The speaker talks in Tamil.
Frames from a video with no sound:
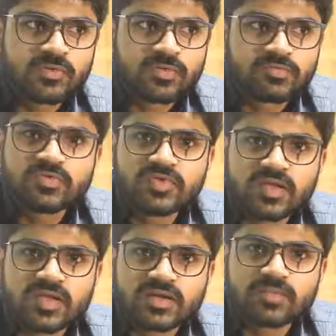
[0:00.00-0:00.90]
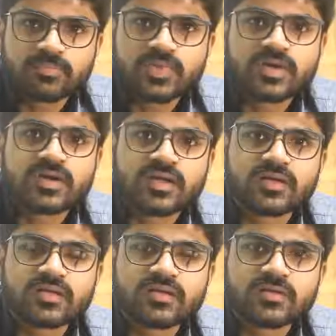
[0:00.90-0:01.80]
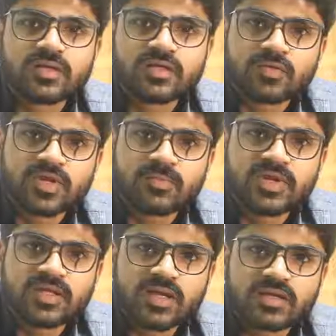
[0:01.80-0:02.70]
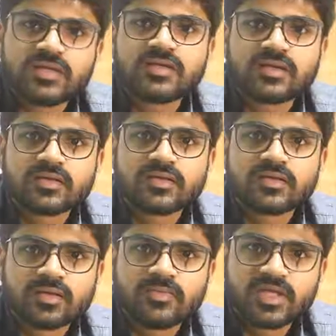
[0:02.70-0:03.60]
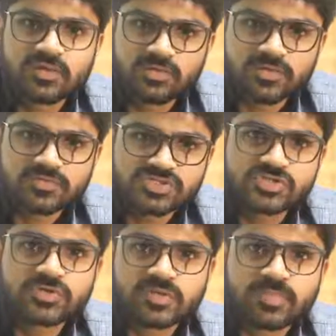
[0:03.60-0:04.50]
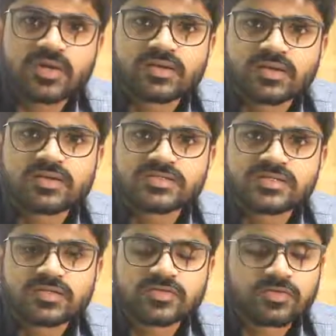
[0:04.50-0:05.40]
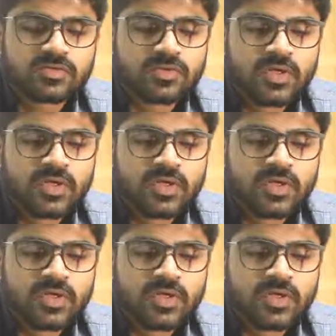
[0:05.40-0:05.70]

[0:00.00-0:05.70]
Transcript: ஒரு விவசாயி என்ன பண்ணுறாங்க அவங்க எப்படி அழியிறாங்க அப்படிங்கிற ஒரு விஷயம் இந்த பாட்டில் அடைஞ்சிருக்கு ஸோ